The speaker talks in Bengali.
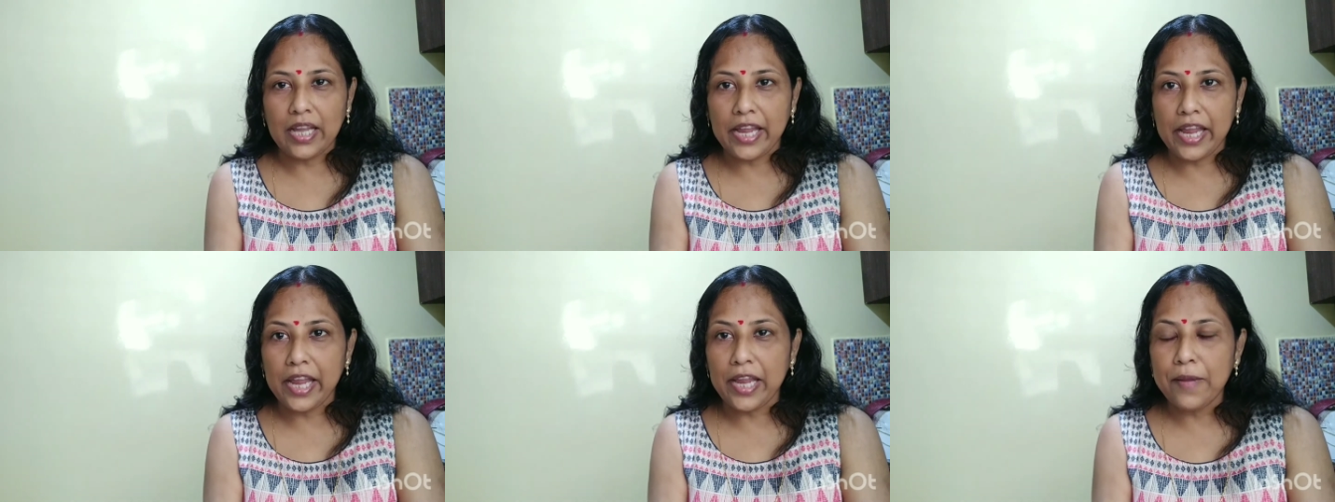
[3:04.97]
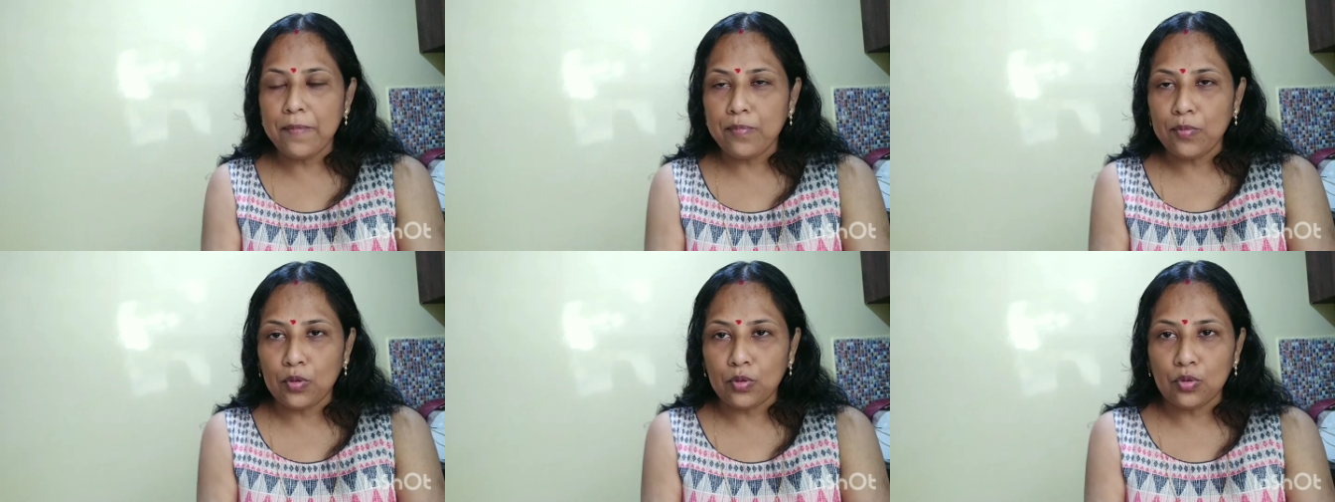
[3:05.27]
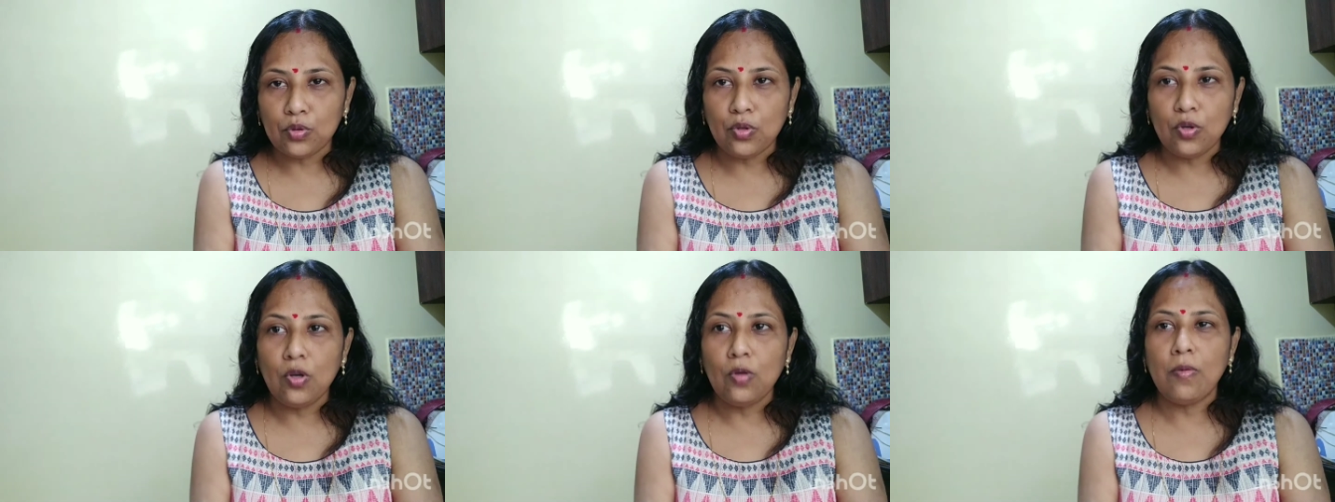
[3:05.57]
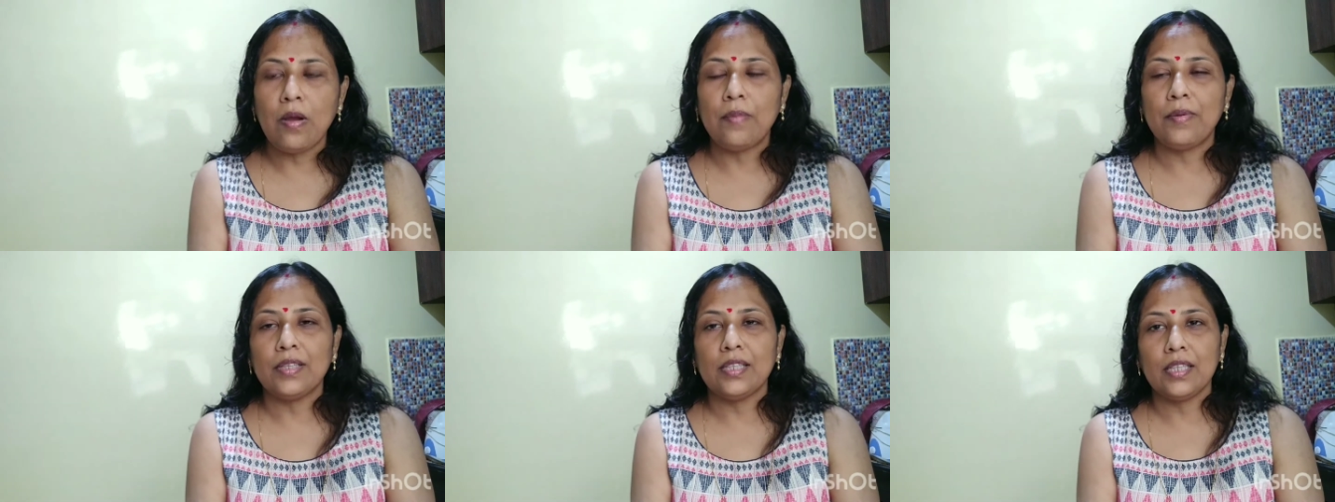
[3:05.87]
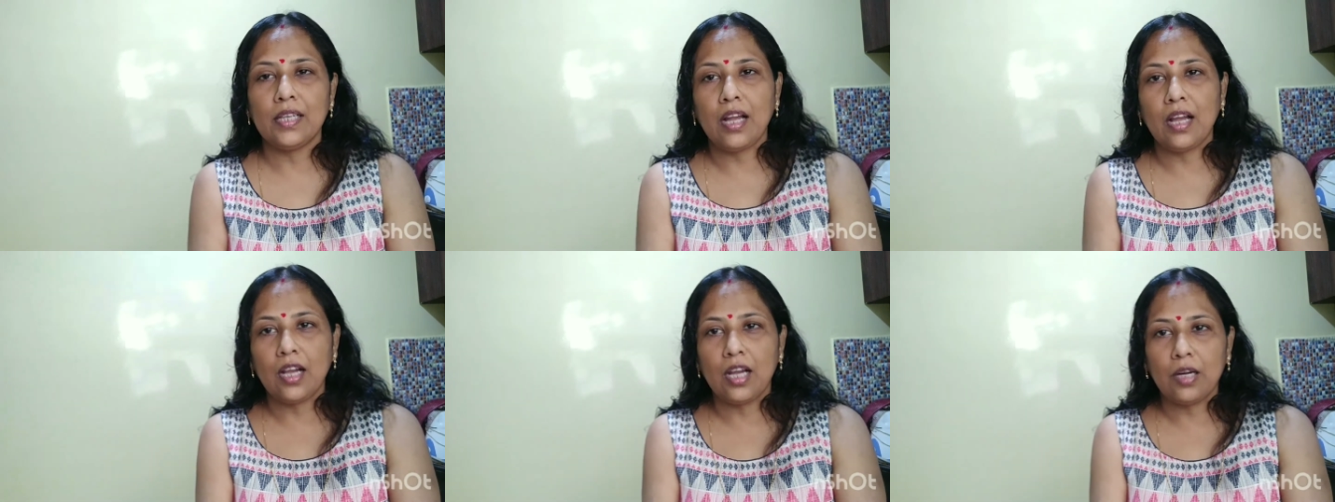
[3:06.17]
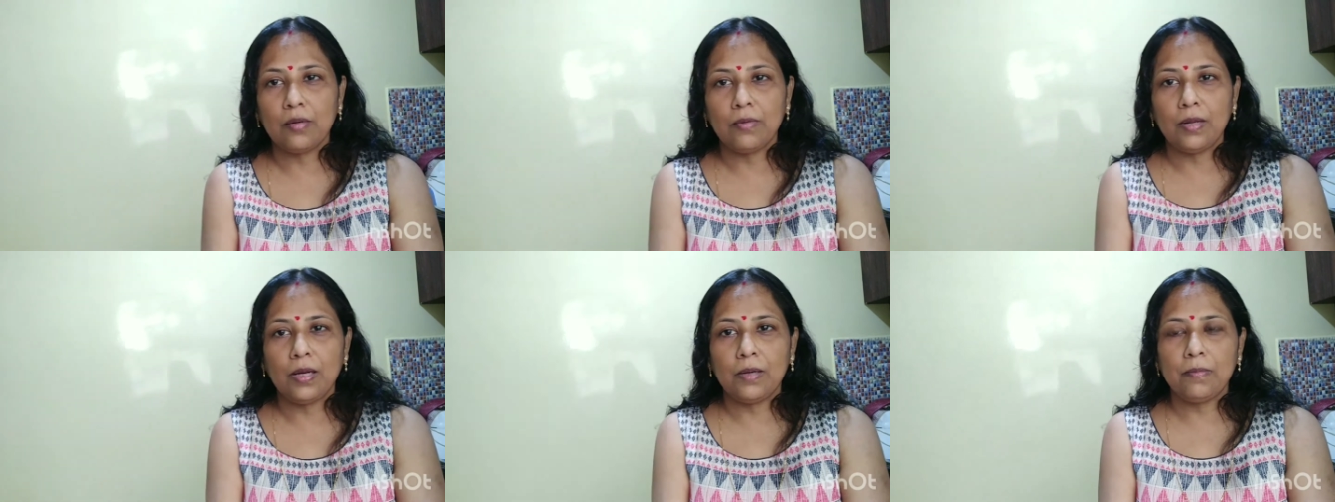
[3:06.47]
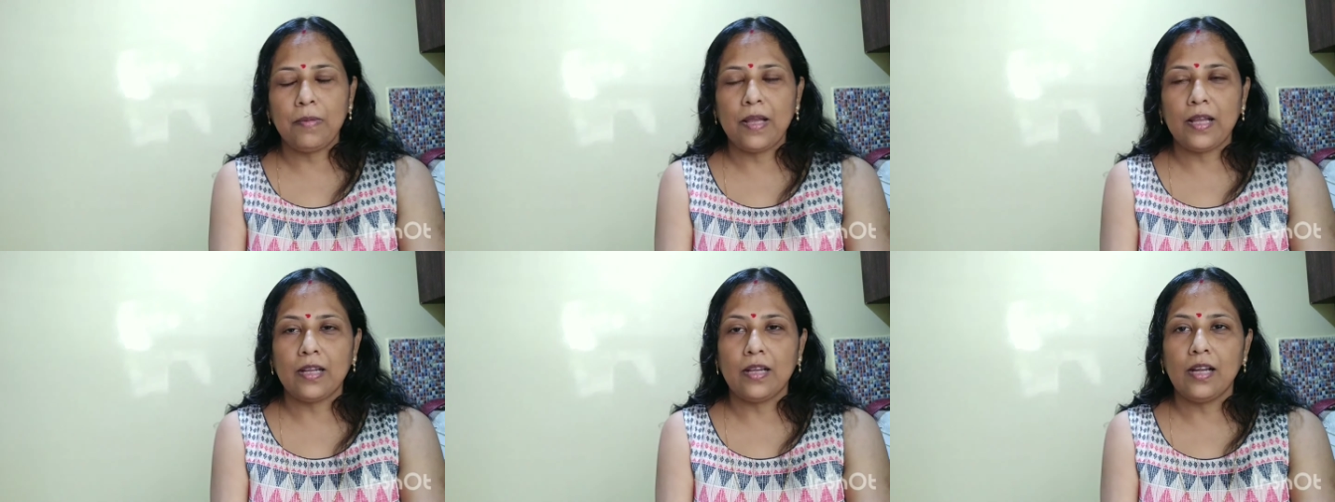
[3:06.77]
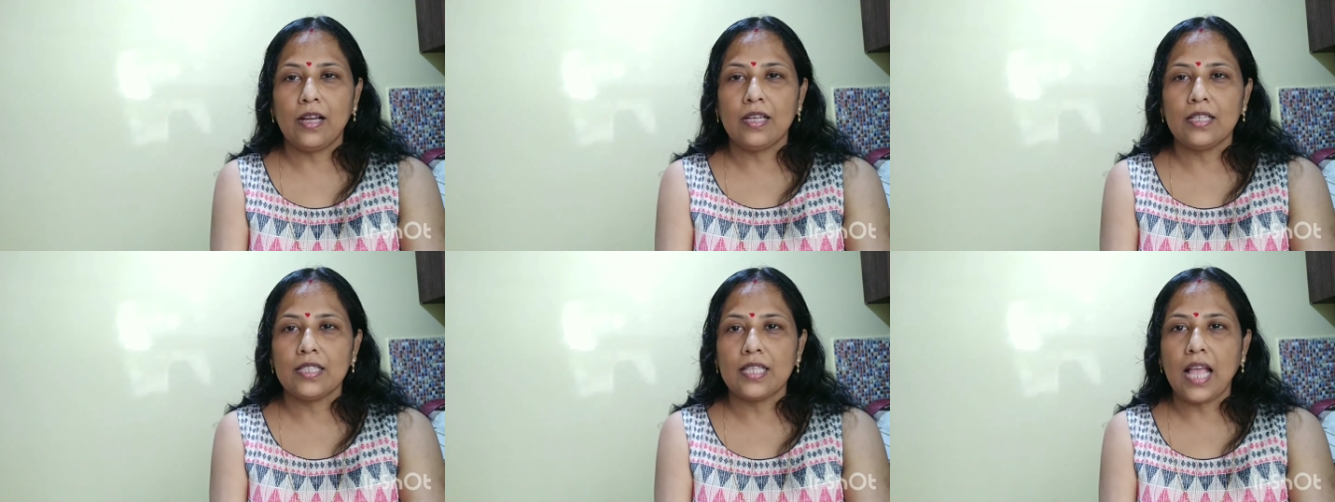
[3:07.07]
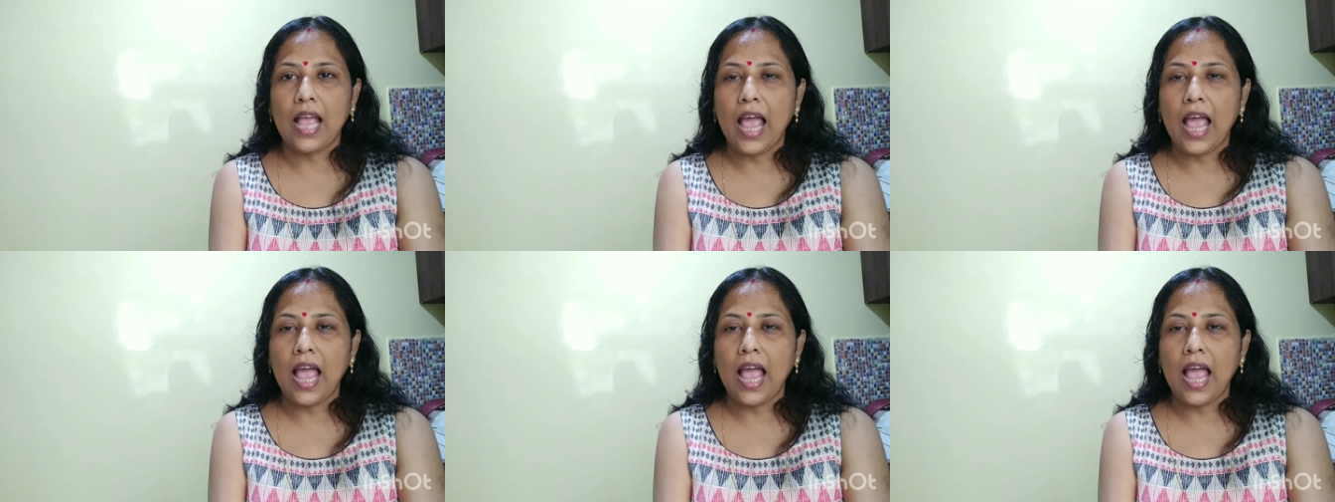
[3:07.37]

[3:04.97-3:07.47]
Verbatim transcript: এই প্রথম আমাদের আগারওয়াল প্যাকার্স